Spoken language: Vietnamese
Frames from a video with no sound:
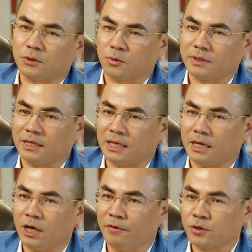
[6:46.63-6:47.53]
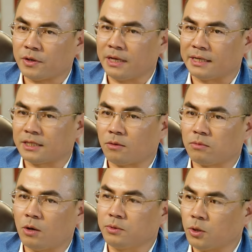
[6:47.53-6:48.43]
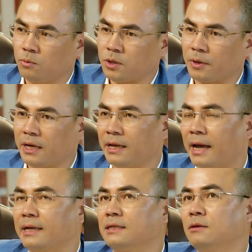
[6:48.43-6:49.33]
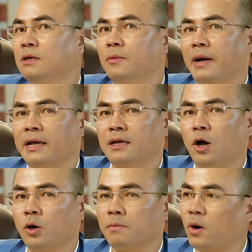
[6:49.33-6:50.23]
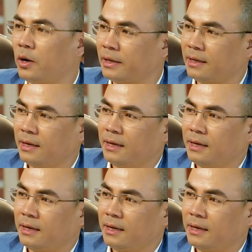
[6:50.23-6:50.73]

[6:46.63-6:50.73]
dù gì thì Hiếu vẫn xuất hiện trong công chúng trong một cái hình ảnh giống như là một anh hot boy, yeah.